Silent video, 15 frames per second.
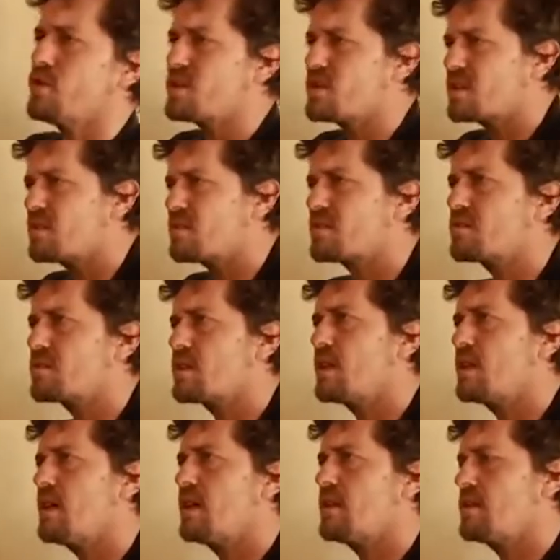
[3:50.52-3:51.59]
ufacık
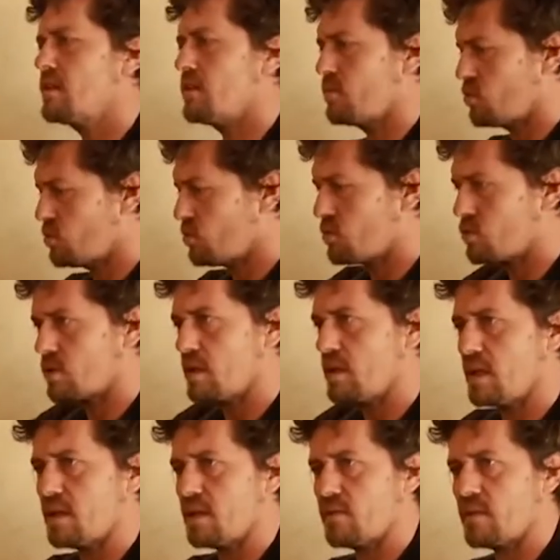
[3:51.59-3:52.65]
şeylerde, büyük
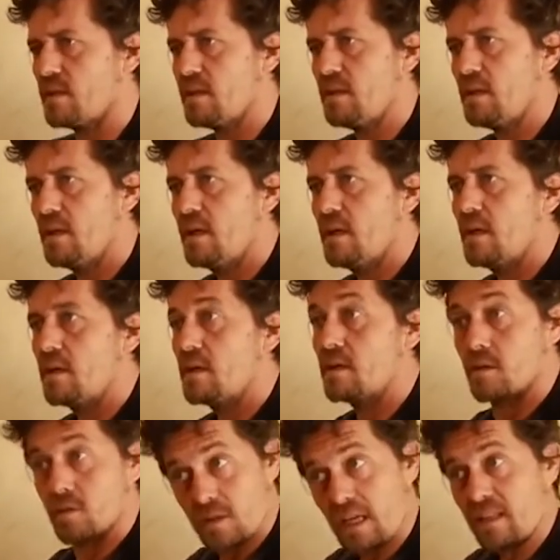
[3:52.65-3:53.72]
şeylerde falan e,
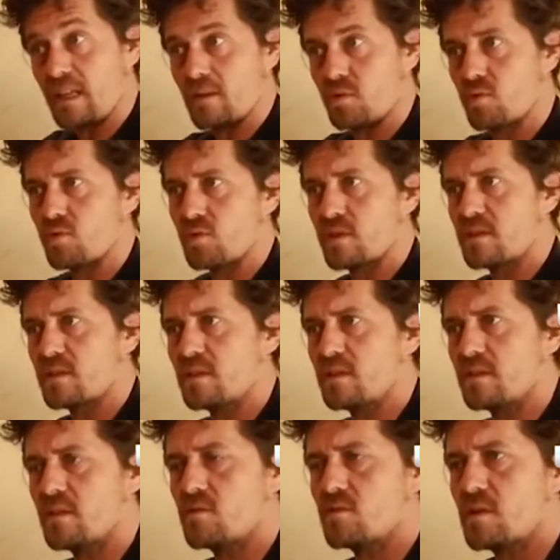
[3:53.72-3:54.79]
zaten
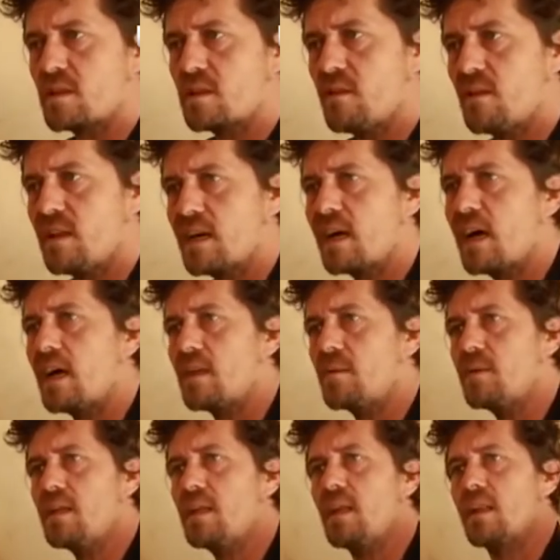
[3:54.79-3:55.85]
tuğrasının da üzerinde böyle
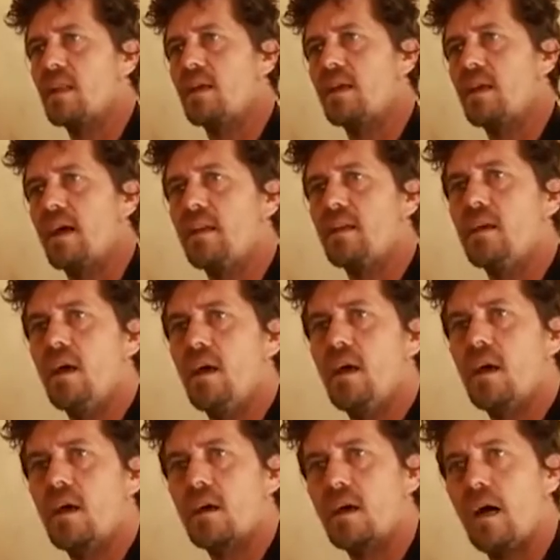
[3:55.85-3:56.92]
galibi illallah. Yani
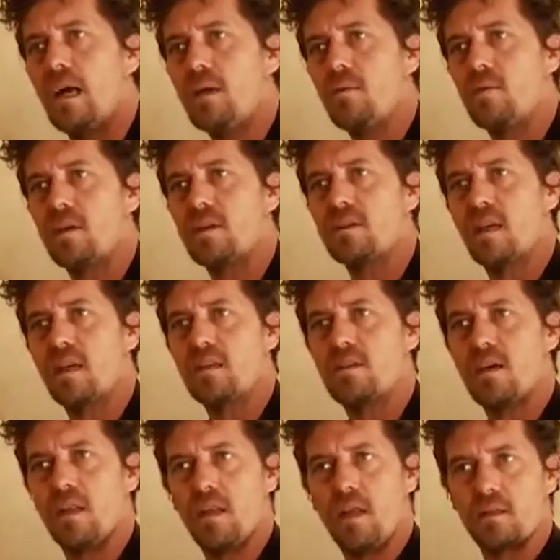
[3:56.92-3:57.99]
galip olan
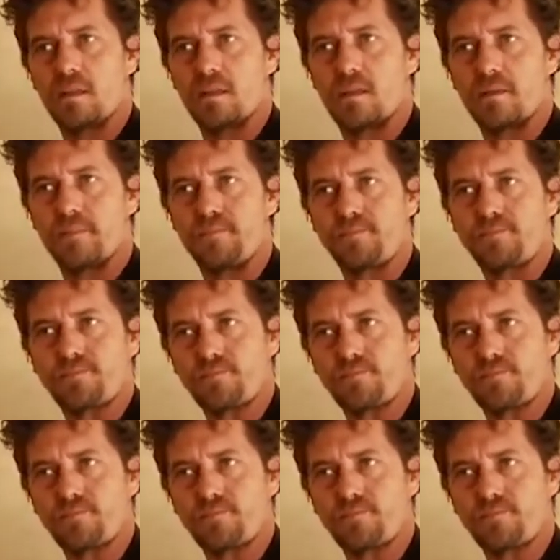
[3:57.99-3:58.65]
sadece Allah'tır e,